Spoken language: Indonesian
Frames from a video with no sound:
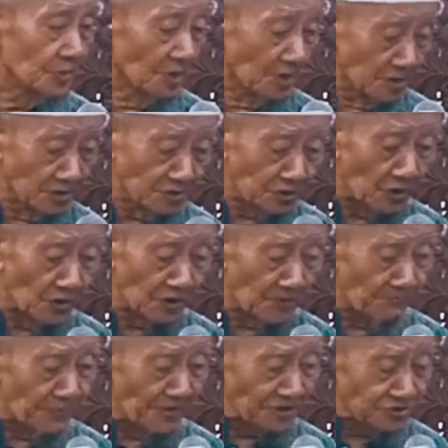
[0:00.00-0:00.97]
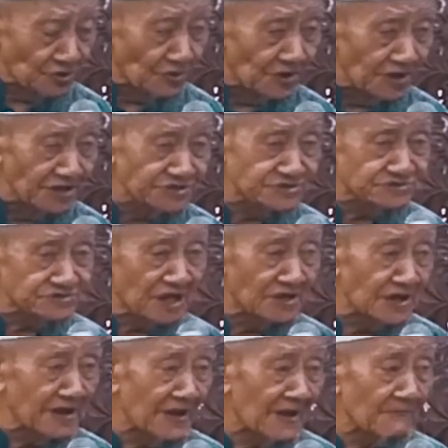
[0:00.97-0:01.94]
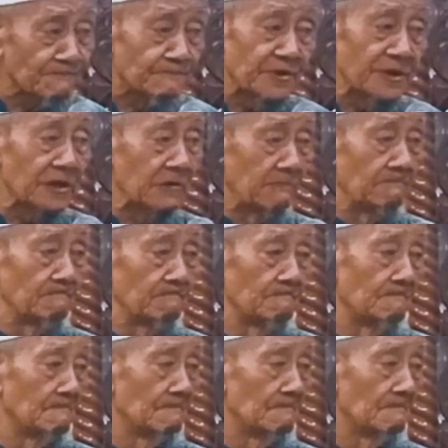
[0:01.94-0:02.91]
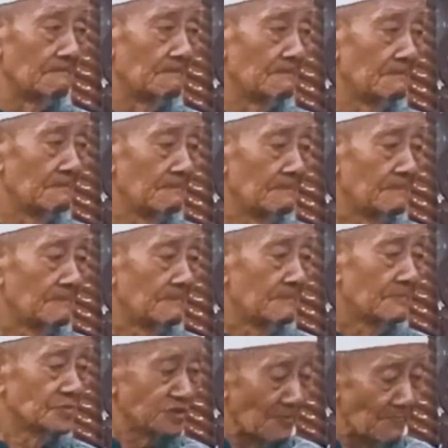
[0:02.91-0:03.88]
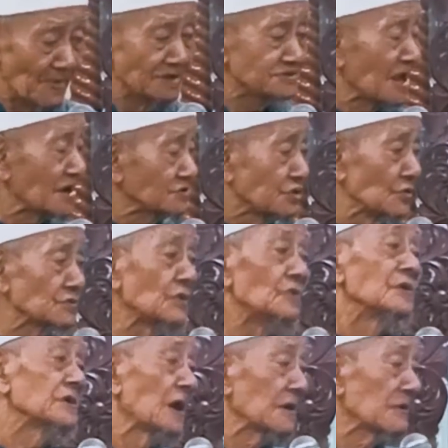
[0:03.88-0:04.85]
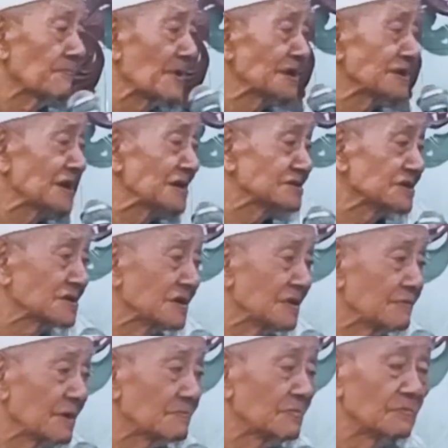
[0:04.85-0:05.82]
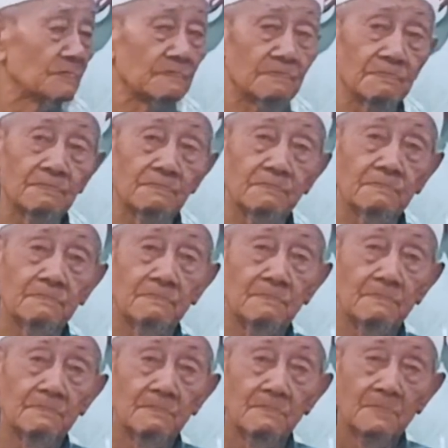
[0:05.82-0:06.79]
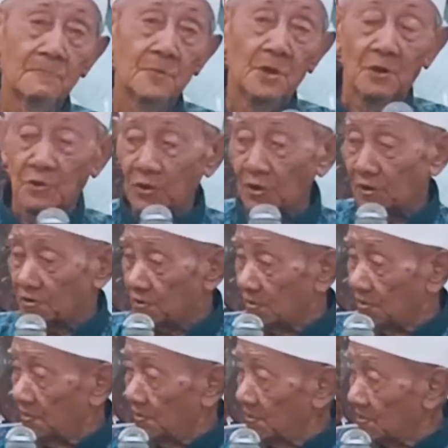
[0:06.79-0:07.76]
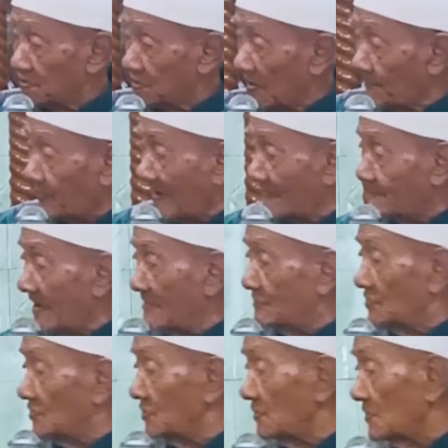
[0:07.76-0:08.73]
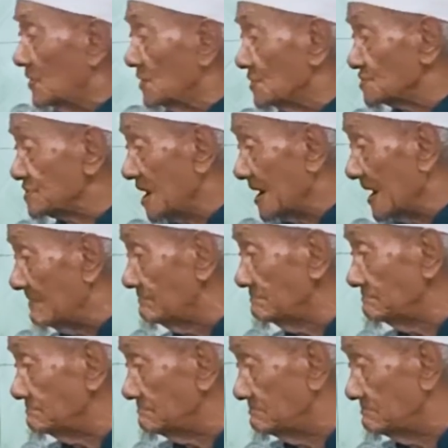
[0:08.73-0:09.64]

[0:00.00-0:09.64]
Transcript: Engkau kepetuk istana api. Temen tak dukung gak kepanasan awakmu. Nggo kok bapak mulu ono salam.